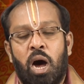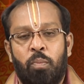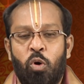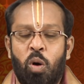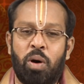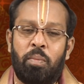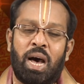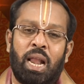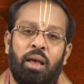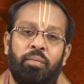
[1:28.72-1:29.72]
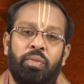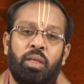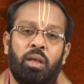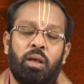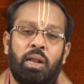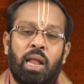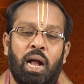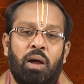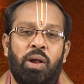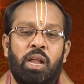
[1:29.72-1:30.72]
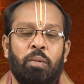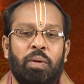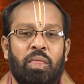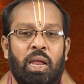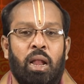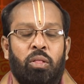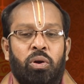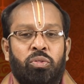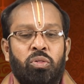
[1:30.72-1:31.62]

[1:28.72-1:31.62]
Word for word: అపోపమాల నాగవల్లి పత్రాలతో